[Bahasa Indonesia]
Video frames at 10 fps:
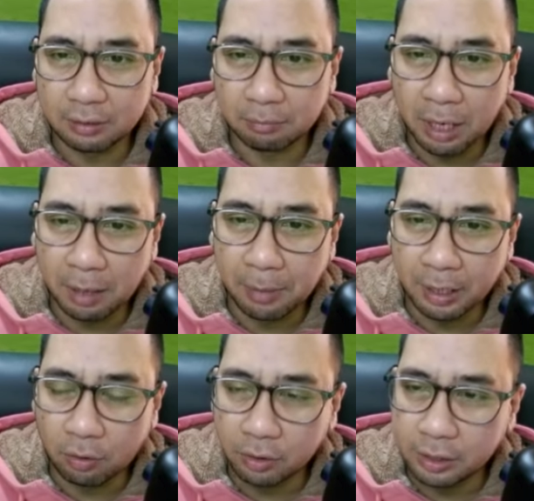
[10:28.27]

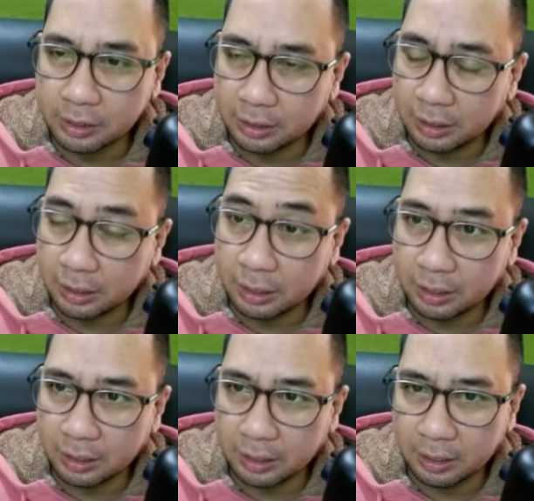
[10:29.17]
bagaimana kondisi
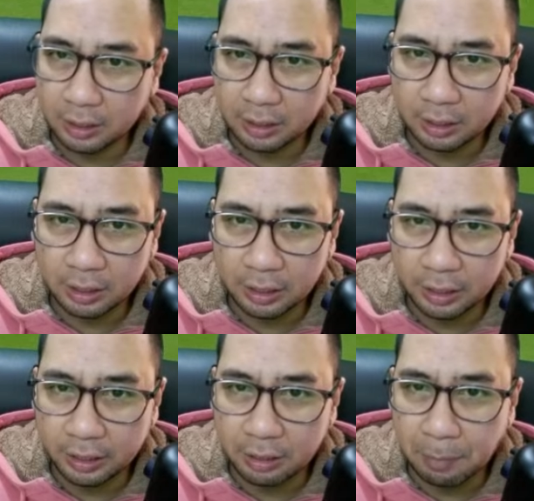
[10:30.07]
di
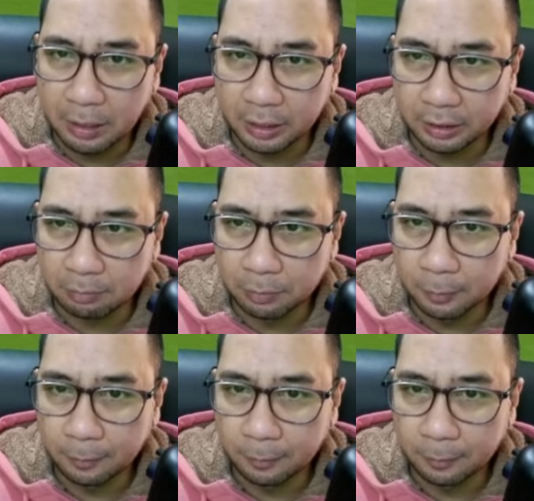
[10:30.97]
lini depan kita bung